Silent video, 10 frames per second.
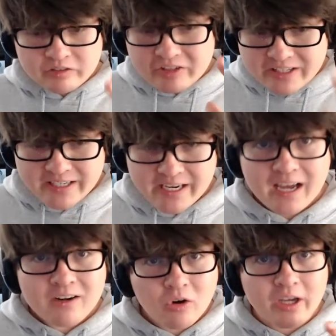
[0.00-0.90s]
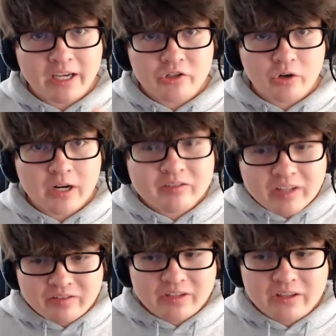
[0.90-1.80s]
Diría lo que yo
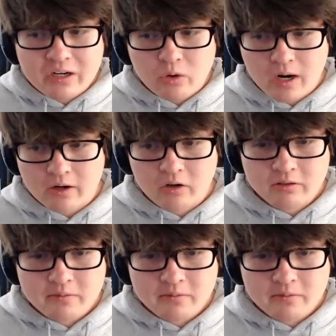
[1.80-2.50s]
entendí del juego,